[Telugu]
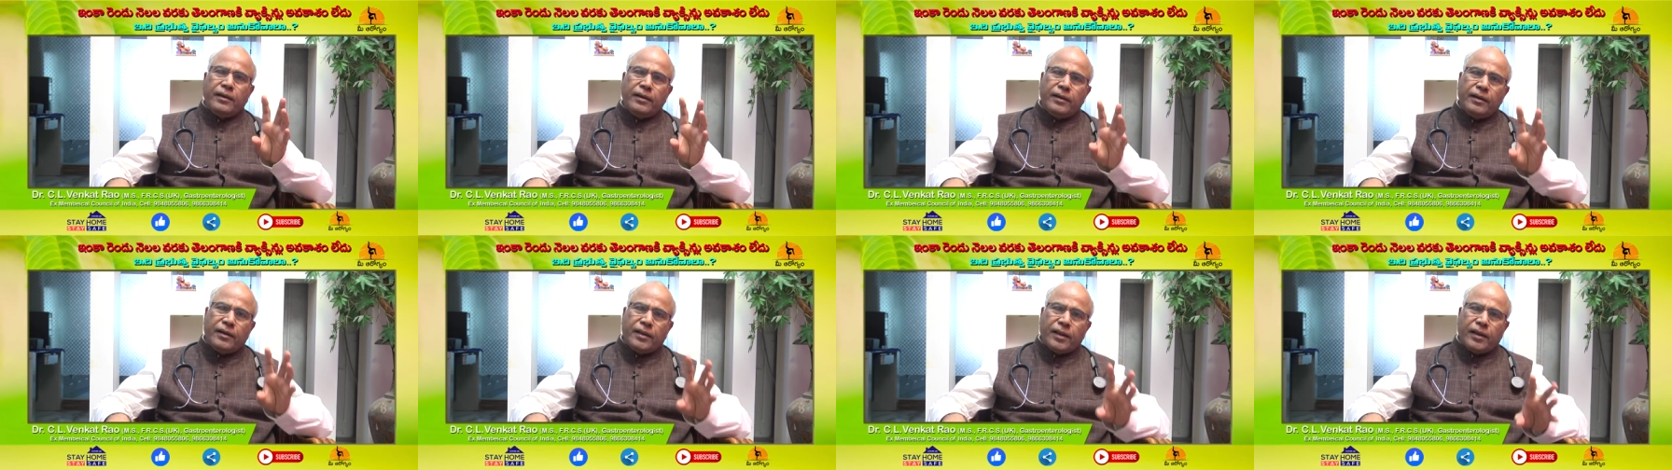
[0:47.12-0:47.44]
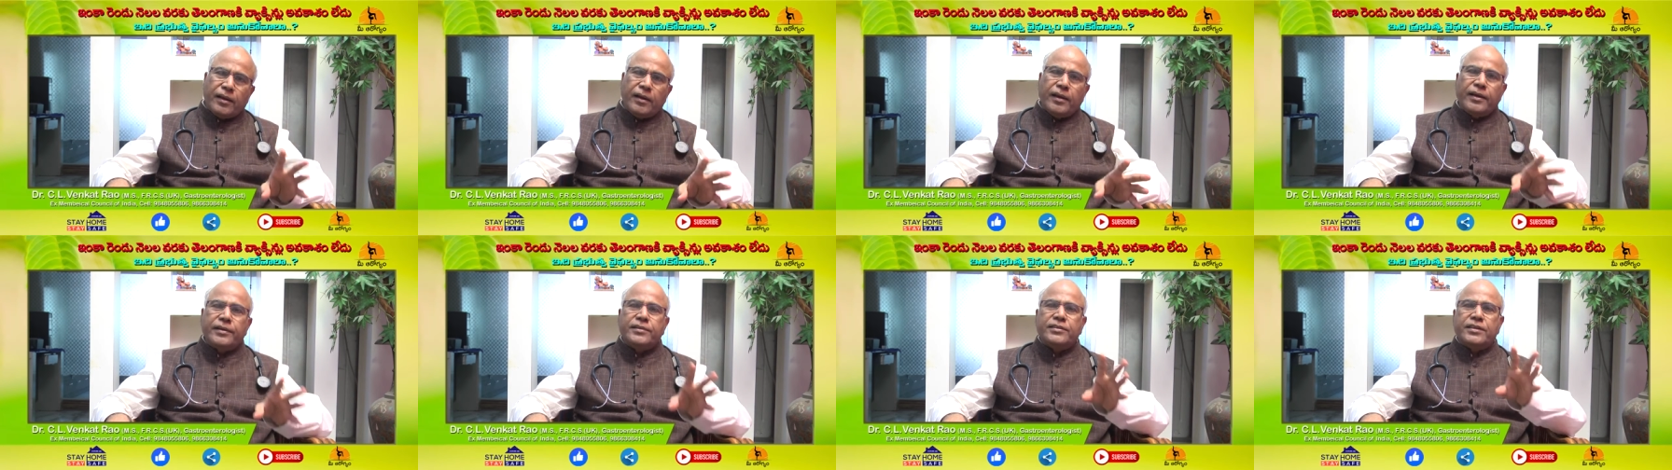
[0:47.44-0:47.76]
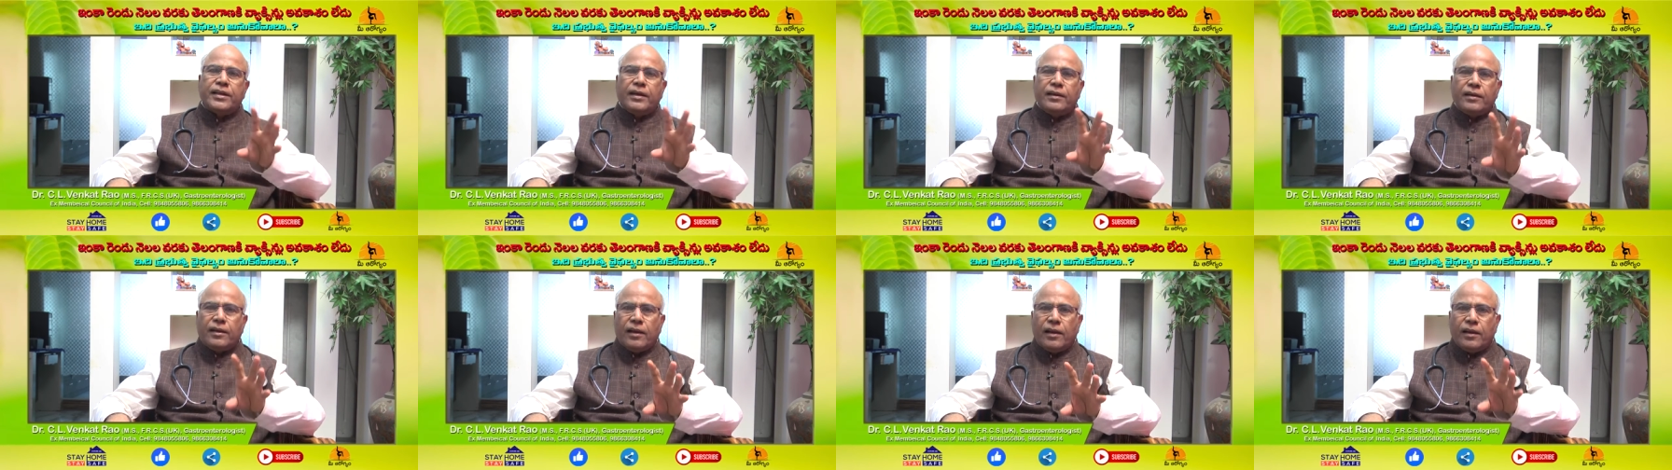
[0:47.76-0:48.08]
ఇంటర్నెట్
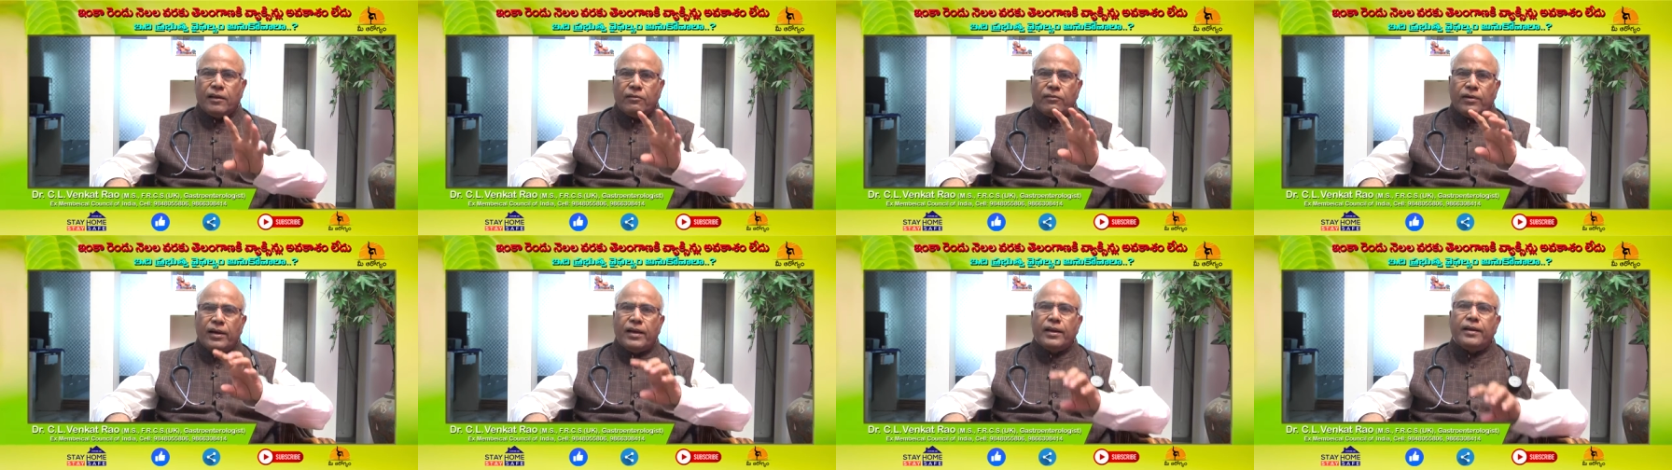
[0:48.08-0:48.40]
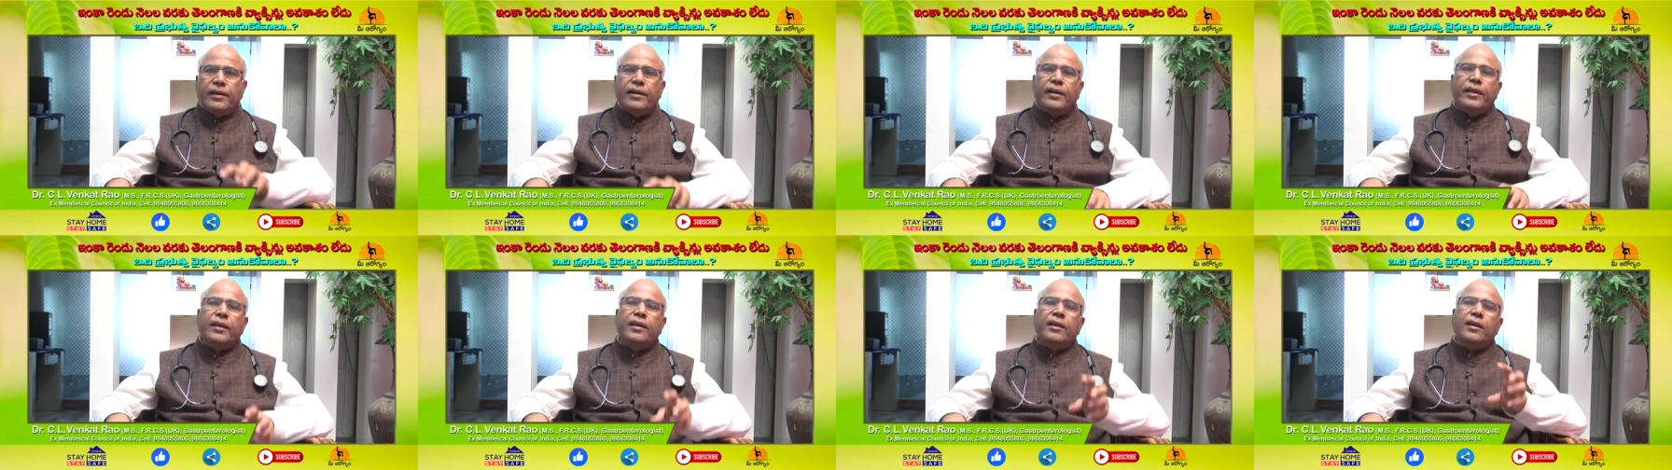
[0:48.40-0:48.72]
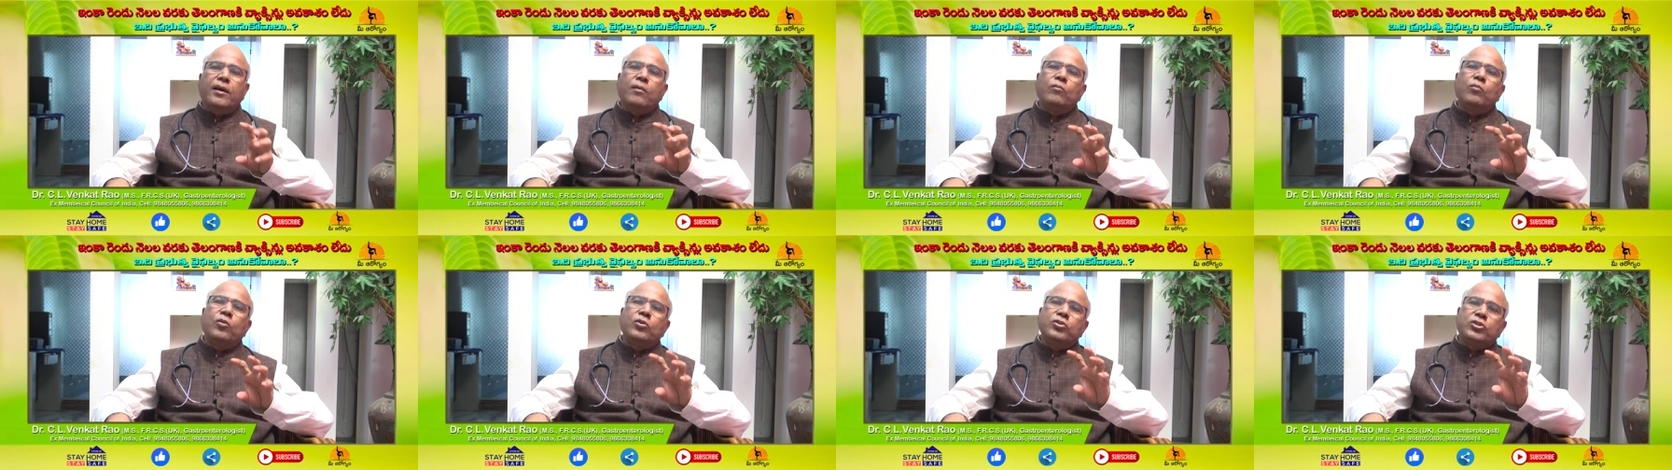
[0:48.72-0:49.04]
సెంటర్లకు వెళ్ళండి
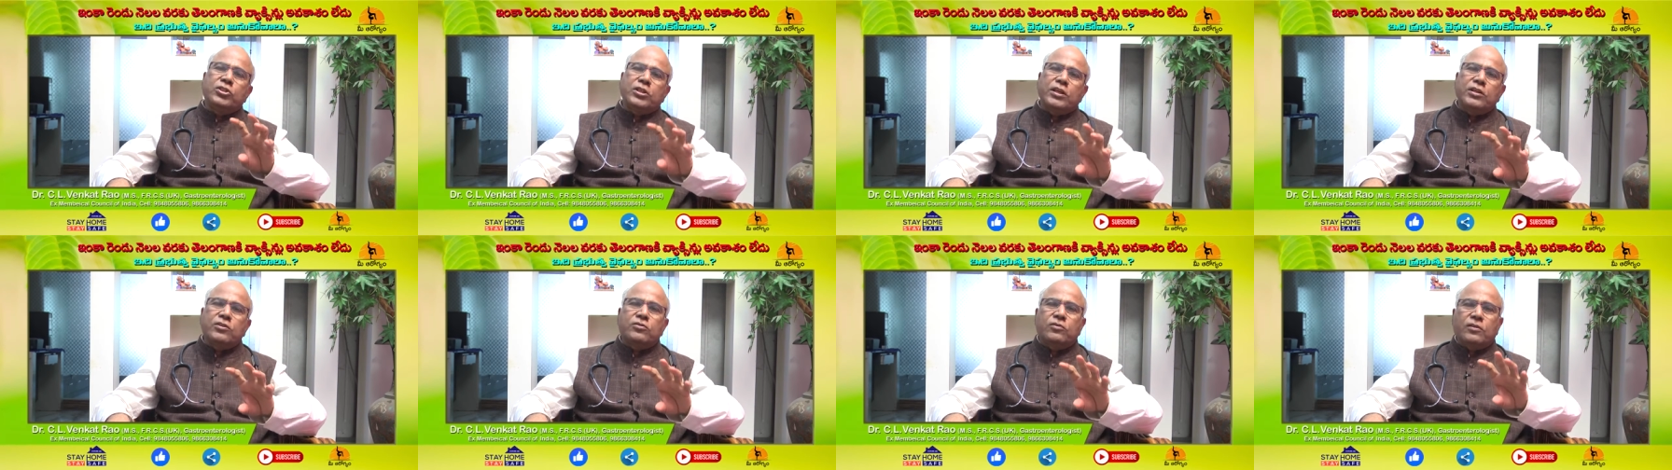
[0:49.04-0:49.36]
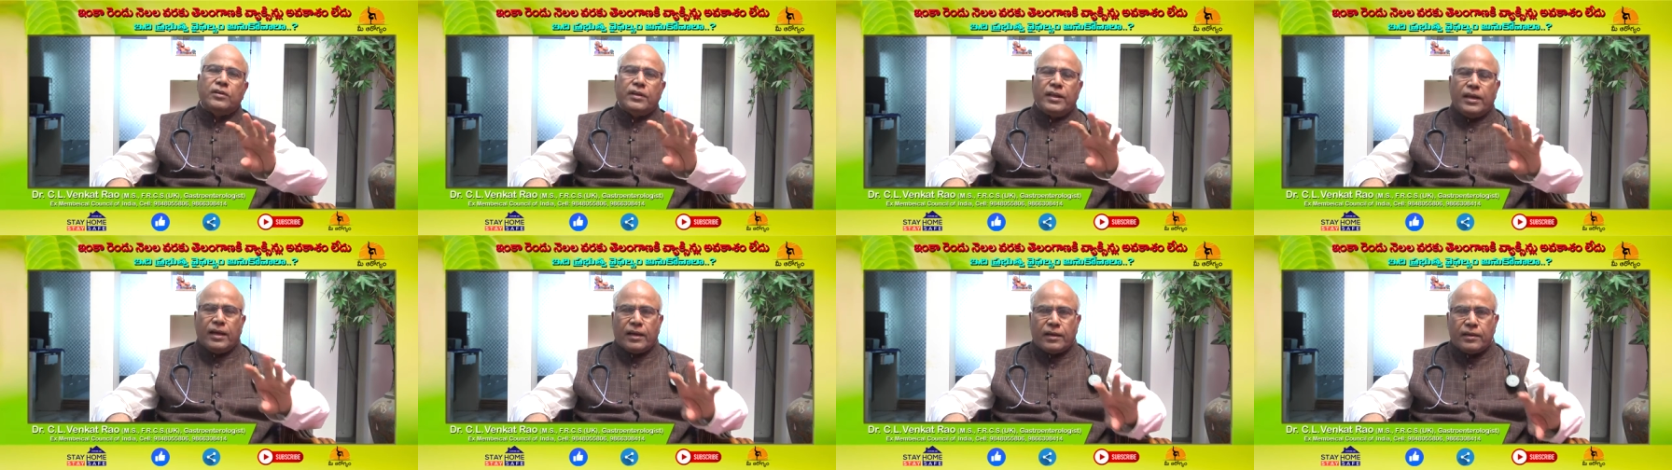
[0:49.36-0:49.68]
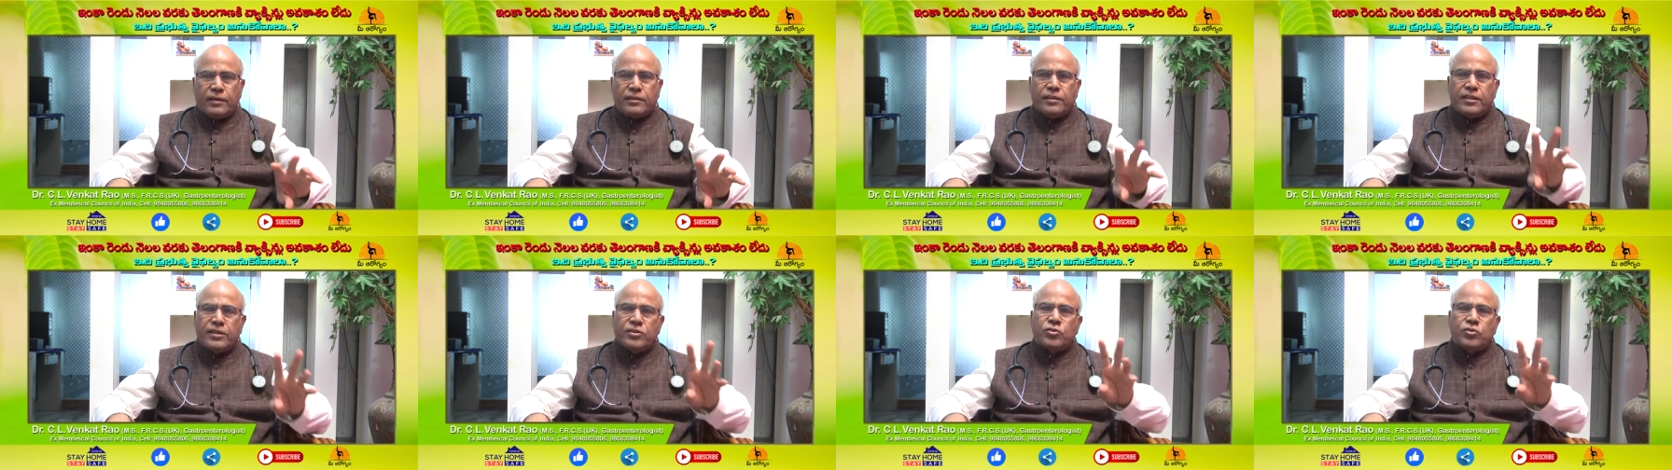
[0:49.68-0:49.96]
నమోదు చేసుకుని అక్కడ